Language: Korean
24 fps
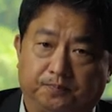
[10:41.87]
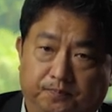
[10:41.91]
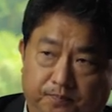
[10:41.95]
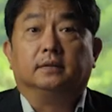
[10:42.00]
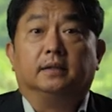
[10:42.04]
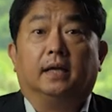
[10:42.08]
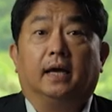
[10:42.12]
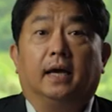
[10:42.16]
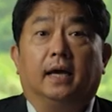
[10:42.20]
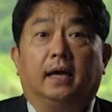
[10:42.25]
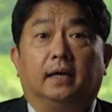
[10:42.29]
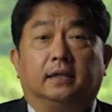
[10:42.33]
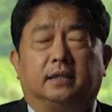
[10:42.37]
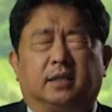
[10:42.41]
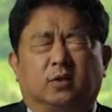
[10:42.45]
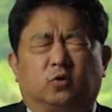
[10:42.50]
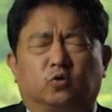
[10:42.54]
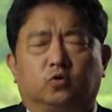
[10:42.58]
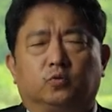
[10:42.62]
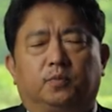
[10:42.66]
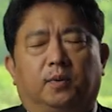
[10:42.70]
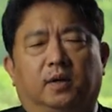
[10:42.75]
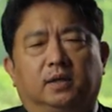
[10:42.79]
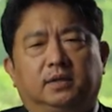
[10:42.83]
네, 이제
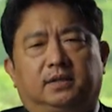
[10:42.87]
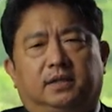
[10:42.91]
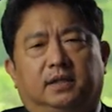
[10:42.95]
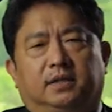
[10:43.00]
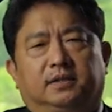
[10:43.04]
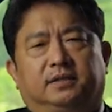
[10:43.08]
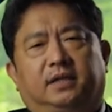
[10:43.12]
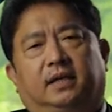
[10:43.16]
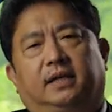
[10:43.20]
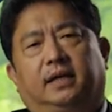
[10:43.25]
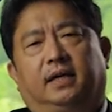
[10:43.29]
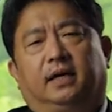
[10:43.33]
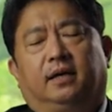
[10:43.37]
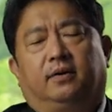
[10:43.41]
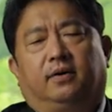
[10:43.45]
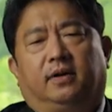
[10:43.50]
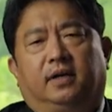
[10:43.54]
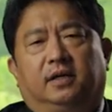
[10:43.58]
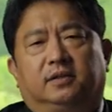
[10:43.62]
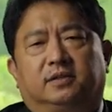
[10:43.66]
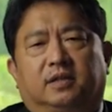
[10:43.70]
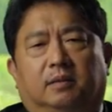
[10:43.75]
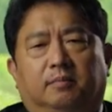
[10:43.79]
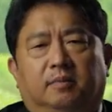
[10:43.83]
두 번째 사례에
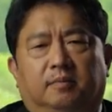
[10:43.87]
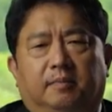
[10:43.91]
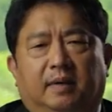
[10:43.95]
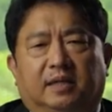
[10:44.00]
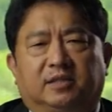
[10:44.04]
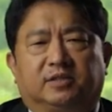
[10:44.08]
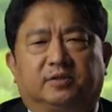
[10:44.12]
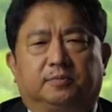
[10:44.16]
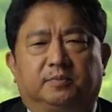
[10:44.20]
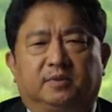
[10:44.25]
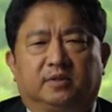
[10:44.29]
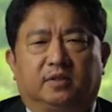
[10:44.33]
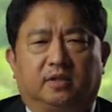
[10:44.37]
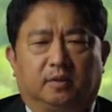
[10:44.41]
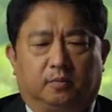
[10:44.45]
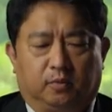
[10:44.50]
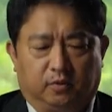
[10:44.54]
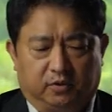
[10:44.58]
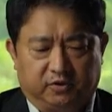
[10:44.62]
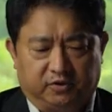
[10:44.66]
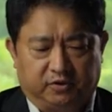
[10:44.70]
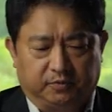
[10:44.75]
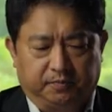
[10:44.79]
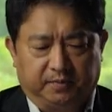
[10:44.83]
관해서 한번 말씀을
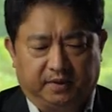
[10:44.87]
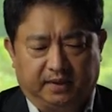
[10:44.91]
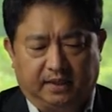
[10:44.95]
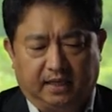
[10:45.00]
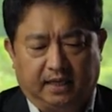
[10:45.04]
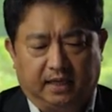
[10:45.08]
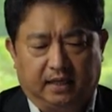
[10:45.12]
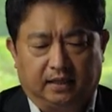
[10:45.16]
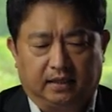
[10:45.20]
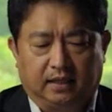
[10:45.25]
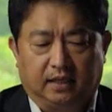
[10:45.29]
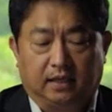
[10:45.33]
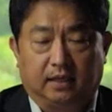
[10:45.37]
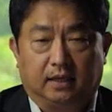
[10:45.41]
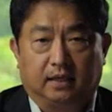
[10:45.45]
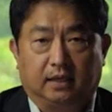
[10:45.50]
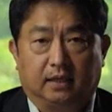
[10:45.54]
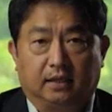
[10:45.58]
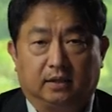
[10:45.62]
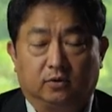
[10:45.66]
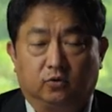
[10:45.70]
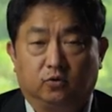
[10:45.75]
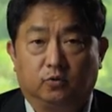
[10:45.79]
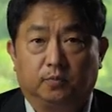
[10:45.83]
드려보겠습니다.
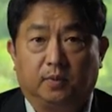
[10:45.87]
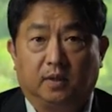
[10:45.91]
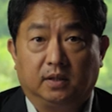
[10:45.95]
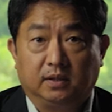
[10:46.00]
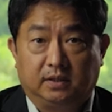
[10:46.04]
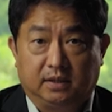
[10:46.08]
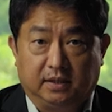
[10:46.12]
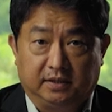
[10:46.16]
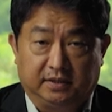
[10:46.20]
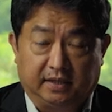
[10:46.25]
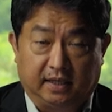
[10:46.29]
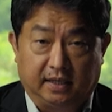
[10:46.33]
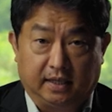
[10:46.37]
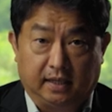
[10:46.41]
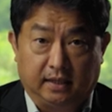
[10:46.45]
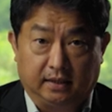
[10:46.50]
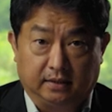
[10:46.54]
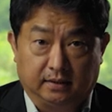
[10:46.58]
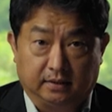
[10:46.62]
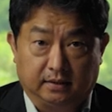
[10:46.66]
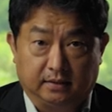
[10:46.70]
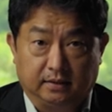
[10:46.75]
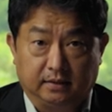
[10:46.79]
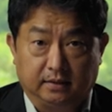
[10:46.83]
어, 두 번째
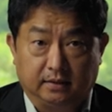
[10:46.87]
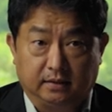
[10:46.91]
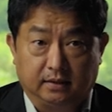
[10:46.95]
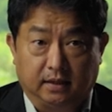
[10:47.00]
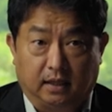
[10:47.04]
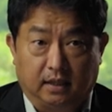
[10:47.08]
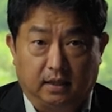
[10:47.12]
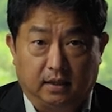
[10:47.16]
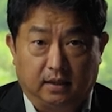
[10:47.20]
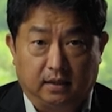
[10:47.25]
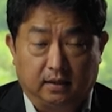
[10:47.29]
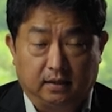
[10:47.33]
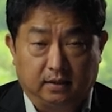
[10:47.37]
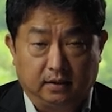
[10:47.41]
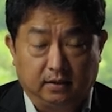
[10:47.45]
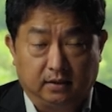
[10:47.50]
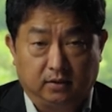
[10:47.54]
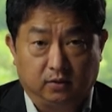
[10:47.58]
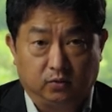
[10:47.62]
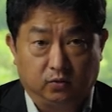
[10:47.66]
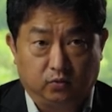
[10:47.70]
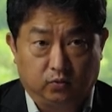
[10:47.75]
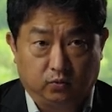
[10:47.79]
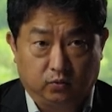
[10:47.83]
사례는 어,
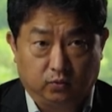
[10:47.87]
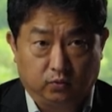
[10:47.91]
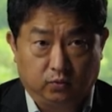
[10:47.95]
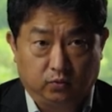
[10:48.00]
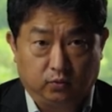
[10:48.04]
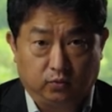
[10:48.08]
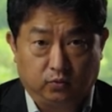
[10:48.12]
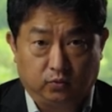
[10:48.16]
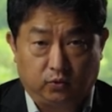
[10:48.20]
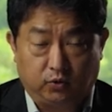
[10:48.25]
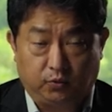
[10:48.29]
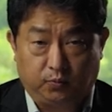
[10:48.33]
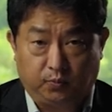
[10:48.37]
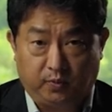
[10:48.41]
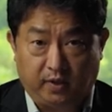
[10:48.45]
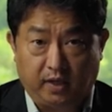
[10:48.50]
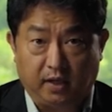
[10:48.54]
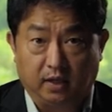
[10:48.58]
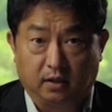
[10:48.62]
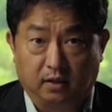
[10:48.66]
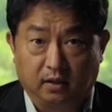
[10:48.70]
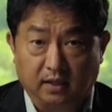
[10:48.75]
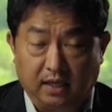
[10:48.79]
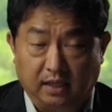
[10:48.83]
이것도 쉽게
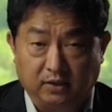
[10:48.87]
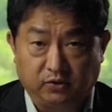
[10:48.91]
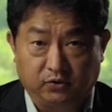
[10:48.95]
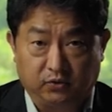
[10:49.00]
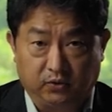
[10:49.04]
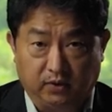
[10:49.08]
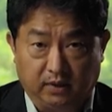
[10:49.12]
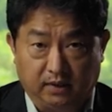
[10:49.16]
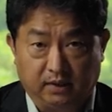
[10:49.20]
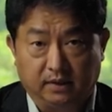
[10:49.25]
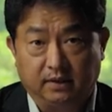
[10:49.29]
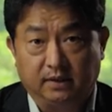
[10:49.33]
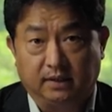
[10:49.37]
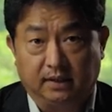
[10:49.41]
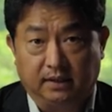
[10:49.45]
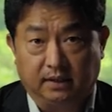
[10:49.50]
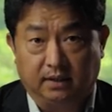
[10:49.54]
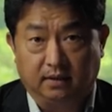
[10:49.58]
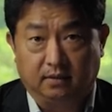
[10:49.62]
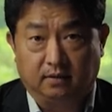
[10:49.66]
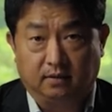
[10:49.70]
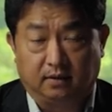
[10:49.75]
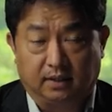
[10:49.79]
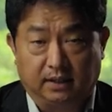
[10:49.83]
일어날 수 있는
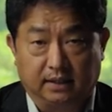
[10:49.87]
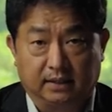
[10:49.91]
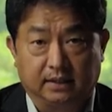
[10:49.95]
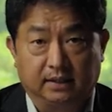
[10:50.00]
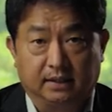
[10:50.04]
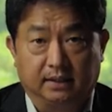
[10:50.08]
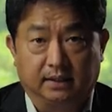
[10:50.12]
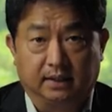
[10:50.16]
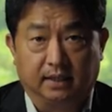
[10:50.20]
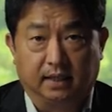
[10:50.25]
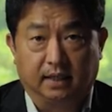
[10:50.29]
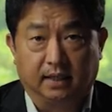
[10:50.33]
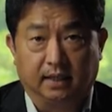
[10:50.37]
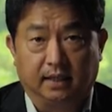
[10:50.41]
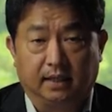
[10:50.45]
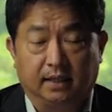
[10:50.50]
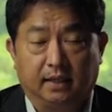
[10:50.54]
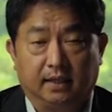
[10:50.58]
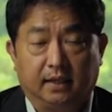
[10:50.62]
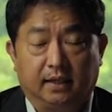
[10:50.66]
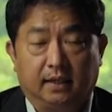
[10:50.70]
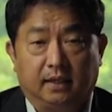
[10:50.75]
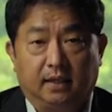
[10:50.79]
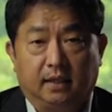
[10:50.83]
일일 것 같은데
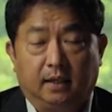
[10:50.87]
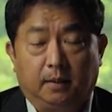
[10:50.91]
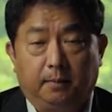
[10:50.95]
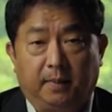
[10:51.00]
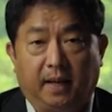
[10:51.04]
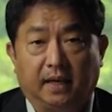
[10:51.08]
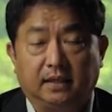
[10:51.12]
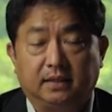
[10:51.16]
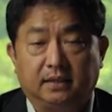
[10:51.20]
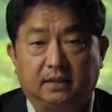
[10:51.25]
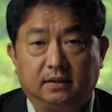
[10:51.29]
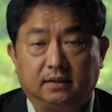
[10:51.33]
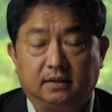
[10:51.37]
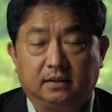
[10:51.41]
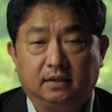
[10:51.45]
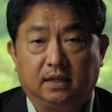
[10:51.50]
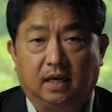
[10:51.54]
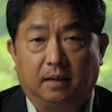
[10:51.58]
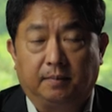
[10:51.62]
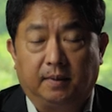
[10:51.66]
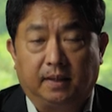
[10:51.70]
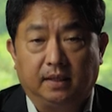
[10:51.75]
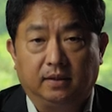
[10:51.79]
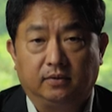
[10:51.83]
백신은
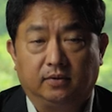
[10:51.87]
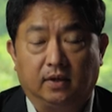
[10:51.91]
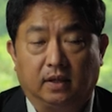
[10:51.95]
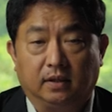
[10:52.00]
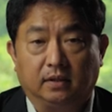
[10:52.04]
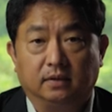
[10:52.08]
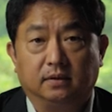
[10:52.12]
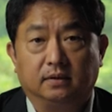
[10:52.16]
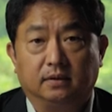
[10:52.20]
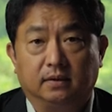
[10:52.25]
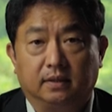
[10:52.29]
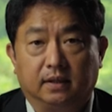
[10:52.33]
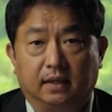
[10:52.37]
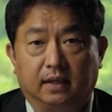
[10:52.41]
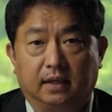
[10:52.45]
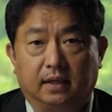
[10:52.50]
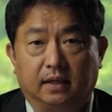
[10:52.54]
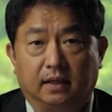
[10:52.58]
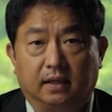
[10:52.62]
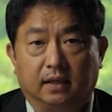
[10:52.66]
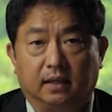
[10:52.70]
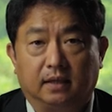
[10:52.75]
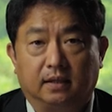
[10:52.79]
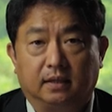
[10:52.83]
개발이
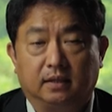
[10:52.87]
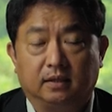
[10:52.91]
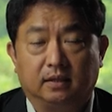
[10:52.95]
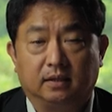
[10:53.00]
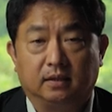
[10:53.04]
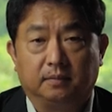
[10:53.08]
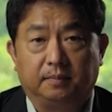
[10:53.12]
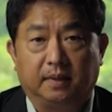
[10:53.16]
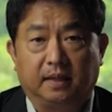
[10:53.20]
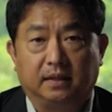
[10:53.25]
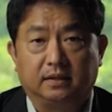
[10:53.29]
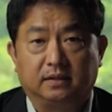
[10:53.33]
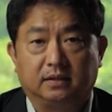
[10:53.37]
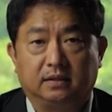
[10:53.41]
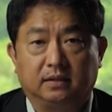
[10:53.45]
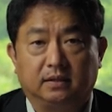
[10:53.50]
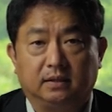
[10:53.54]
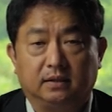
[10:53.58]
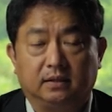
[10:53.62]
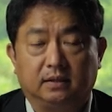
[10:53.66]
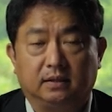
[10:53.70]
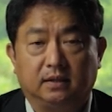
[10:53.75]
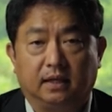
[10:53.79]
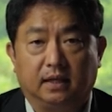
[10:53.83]
됐는데 그
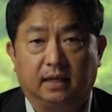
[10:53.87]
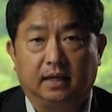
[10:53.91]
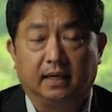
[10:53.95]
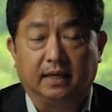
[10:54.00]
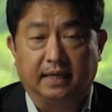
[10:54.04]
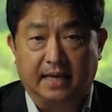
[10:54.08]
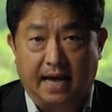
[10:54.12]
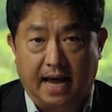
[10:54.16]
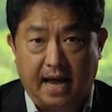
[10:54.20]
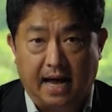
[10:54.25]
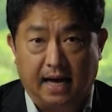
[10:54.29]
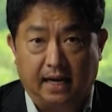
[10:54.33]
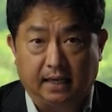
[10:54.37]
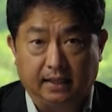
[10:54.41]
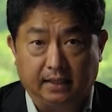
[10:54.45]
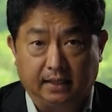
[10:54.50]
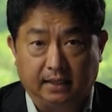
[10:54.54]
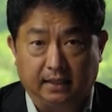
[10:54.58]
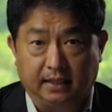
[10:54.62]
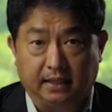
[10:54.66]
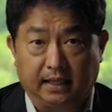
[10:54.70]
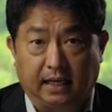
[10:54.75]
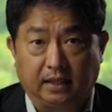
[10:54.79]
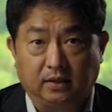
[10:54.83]
백신의
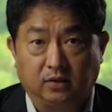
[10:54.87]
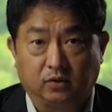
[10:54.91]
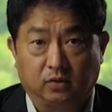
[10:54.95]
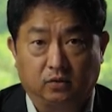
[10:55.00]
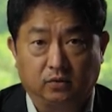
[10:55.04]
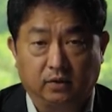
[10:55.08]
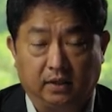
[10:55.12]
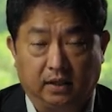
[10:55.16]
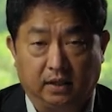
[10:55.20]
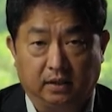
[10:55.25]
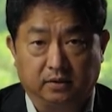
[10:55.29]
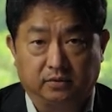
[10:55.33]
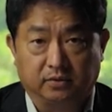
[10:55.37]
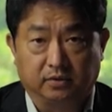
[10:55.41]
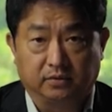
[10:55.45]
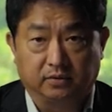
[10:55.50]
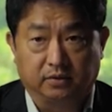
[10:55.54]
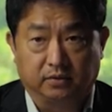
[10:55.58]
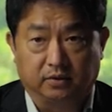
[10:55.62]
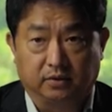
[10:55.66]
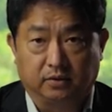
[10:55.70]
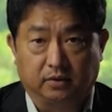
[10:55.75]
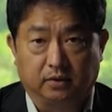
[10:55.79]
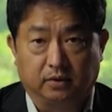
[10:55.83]
양이 한정돼
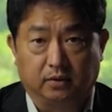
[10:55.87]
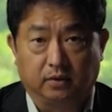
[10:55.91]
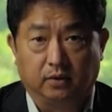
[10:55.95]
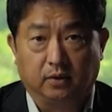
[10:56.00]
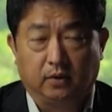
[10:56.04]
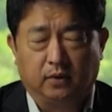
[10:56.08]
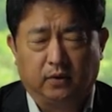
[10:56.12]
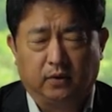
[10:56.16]
있어서